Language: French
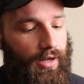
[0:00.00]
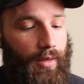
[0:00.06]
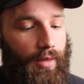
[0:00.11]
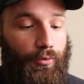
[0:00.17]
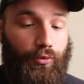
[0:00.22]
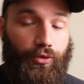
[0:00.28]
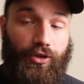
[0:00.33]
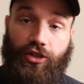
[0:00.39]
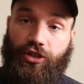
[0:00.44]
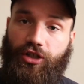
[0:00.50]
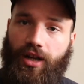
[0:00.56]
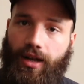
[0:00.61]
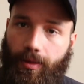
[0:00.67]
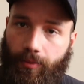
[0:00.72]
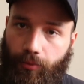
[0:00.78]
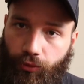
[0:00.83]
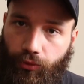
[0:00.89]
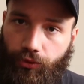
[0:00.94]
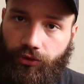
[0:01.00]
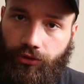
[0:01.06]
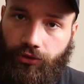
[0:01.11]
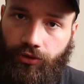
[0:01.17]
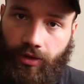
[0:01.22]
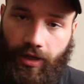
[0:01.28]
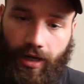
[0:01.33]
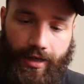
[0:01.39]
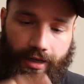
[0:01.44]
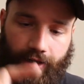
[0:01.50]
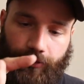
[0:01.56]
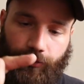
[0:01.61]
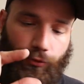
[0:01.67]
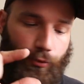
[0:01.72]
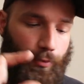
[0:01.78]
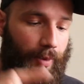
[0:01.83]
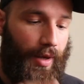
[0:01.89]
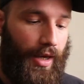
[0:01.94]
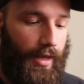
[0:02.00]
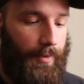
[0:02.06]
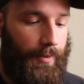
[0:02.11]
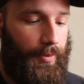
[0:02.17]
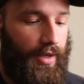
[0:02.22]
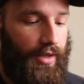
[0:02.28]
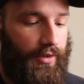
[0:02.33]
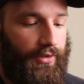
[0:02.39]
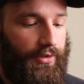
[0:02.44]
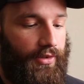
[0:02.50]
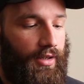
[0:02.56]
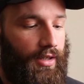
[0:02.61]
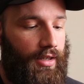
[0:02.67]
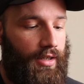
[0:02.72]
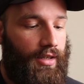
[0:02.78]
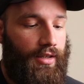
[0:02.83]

La Déjà, la mousse, elle est super épaisse.